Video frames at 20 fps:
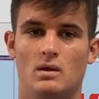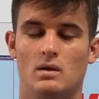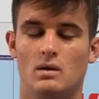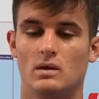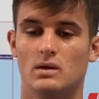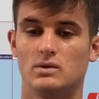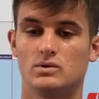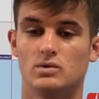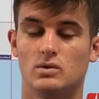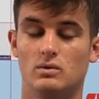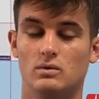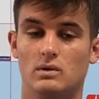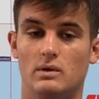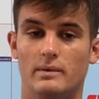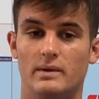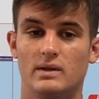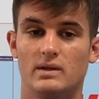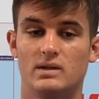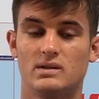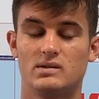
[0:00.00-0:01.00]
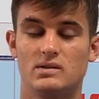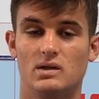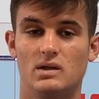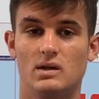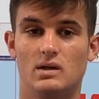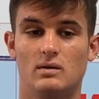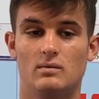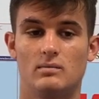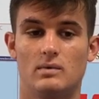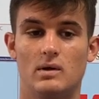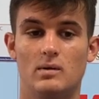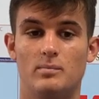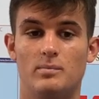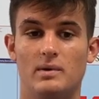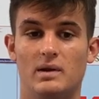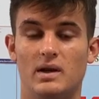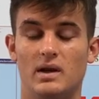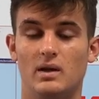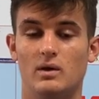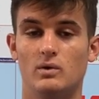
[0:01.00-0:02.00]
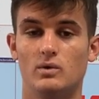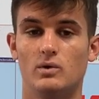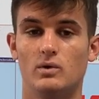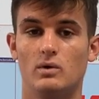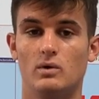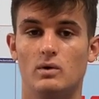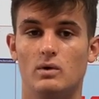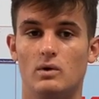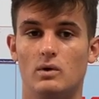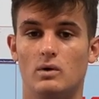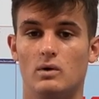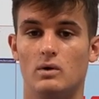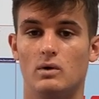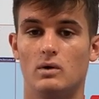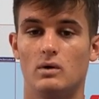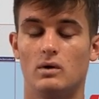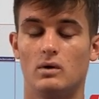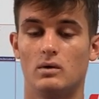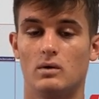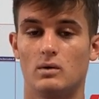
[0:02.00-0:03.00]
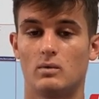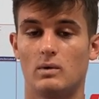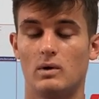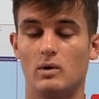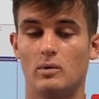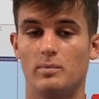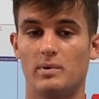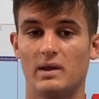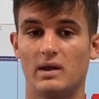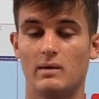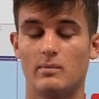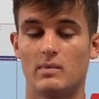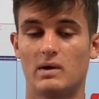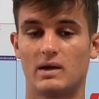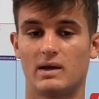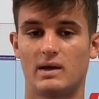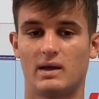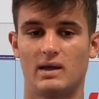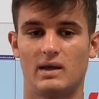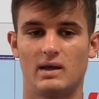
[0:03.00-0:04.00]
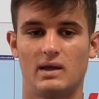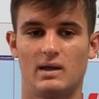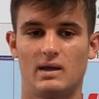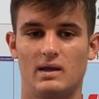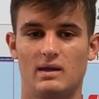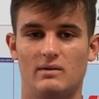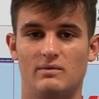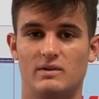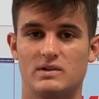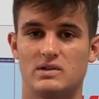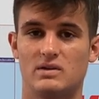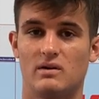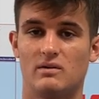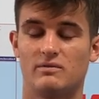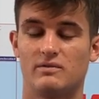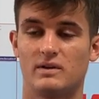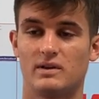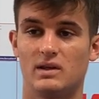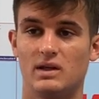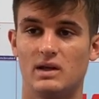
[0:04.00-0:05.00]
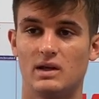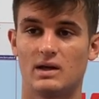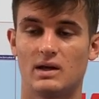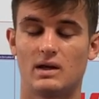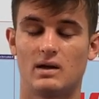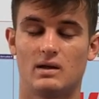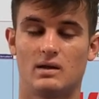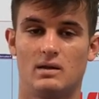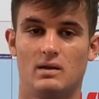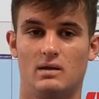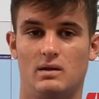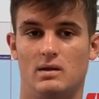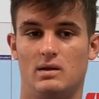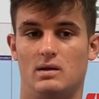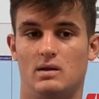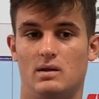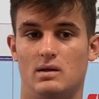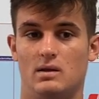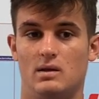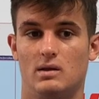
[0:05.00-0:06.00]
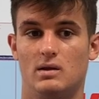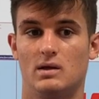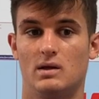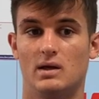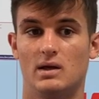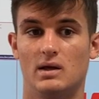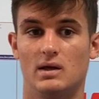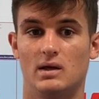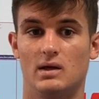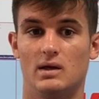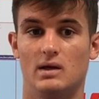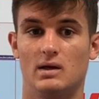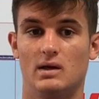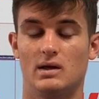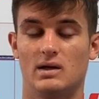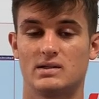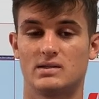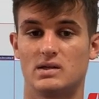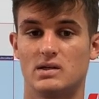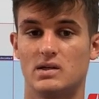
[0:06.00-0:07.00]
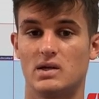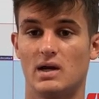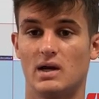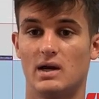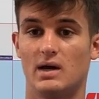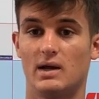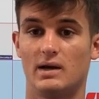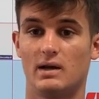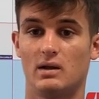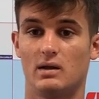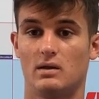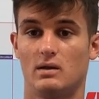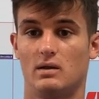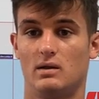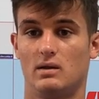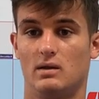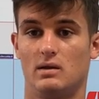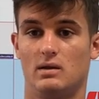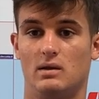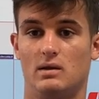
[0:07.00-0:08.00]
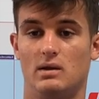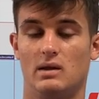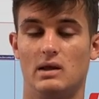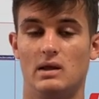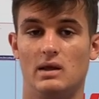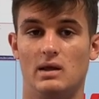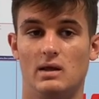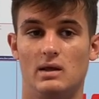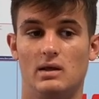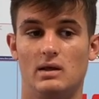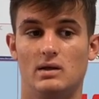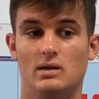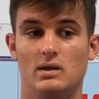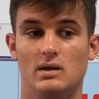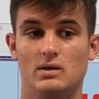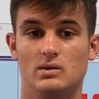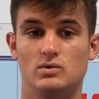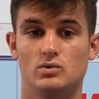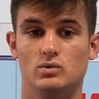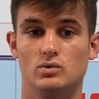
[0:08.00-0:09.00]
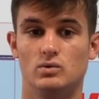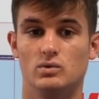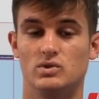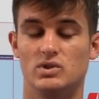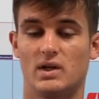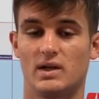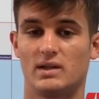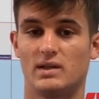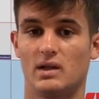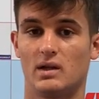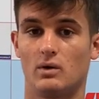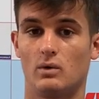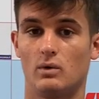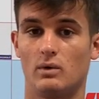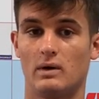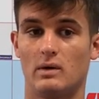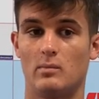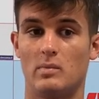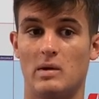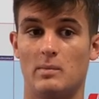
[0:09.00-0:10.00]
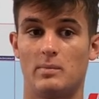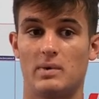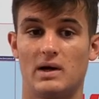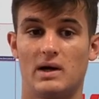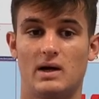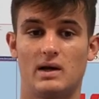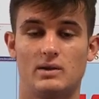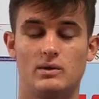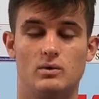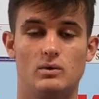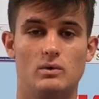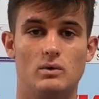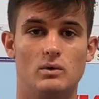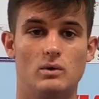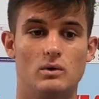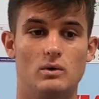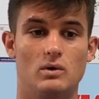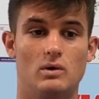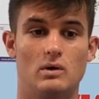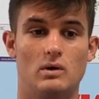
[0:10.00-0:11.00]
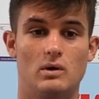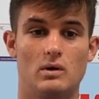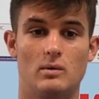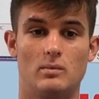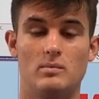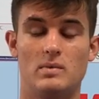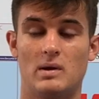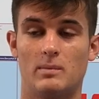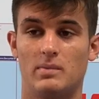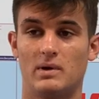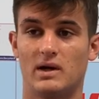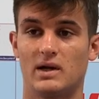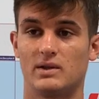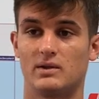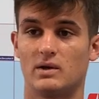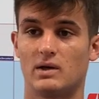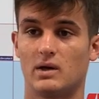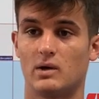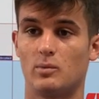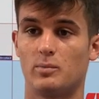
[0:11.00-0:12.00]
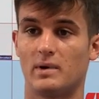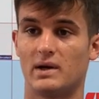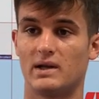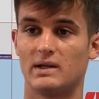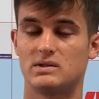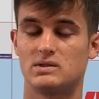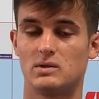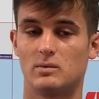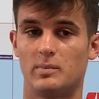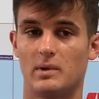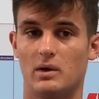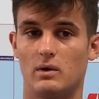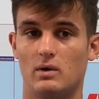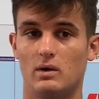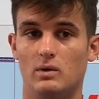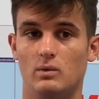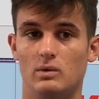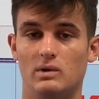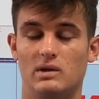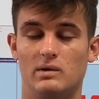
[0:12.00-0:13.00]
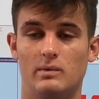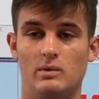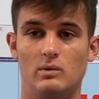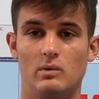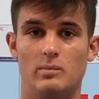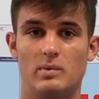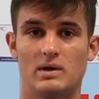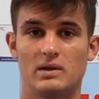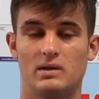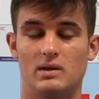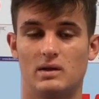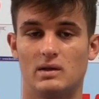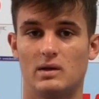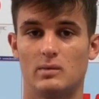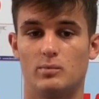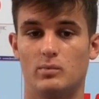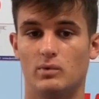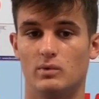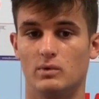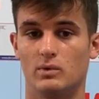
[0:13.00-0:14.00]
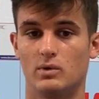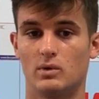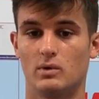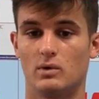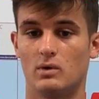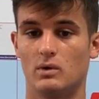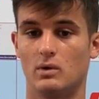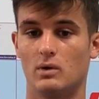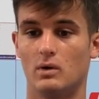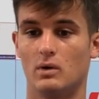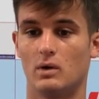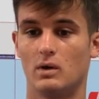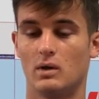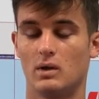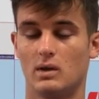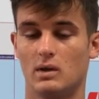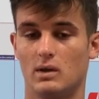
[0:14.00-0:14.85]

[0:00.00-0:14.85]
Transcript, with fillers: Assolutamente sì, è un periodo, quello prima, che facevamo fatica eh, a segnare e su certi errori abbiamo pagato, abbiamo pagato a caro prezzo, però le ultime due partite appunto